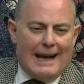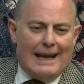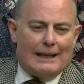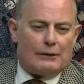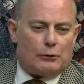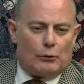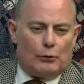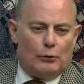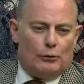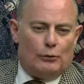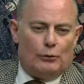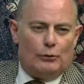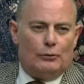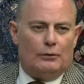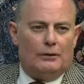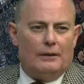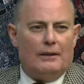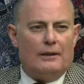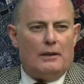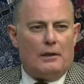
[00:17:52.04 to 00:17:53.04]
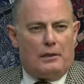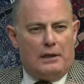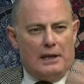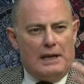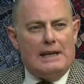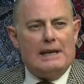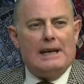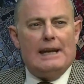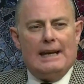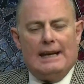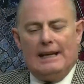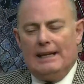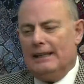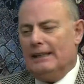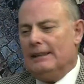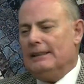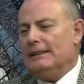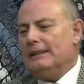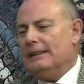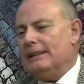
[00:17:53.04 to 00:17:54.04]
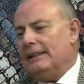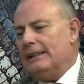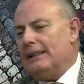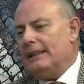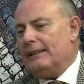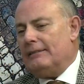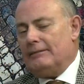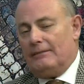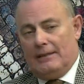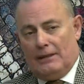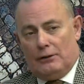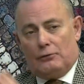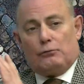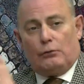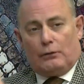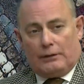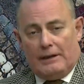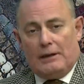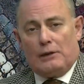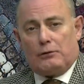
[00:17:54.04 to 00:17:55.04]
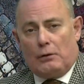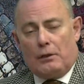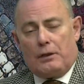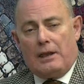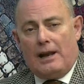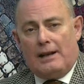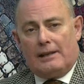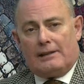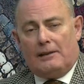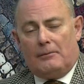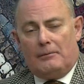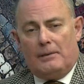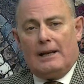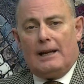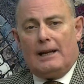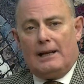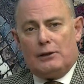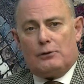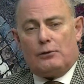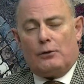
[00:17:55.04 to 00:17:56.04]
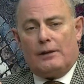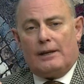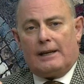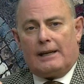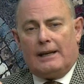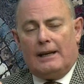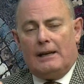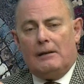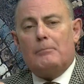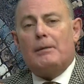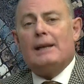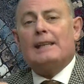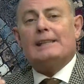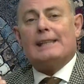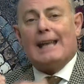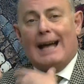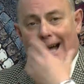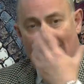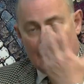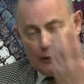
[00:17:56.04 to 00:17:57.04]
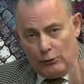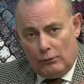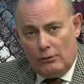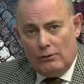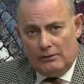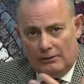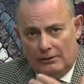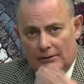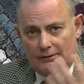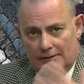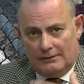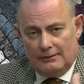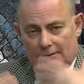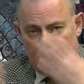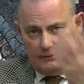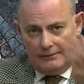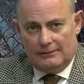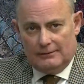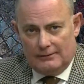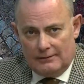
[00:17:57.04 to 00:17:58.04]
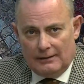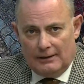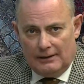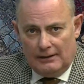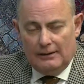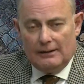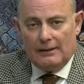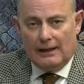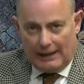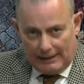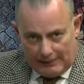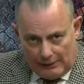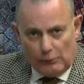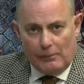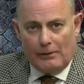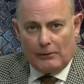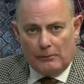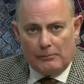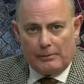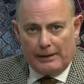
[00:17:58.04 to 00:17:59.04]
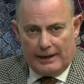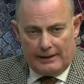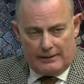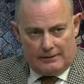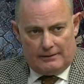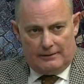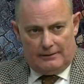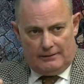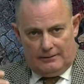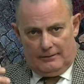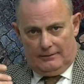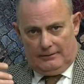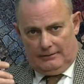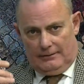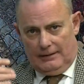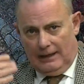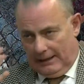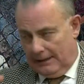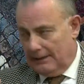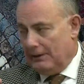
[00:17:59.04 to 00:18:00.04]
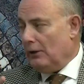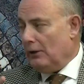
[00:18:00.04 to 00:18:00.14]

teatro, cine, eh, en sus redes sociales también, el hecho de que él venda algo, la gente lo va a comprar la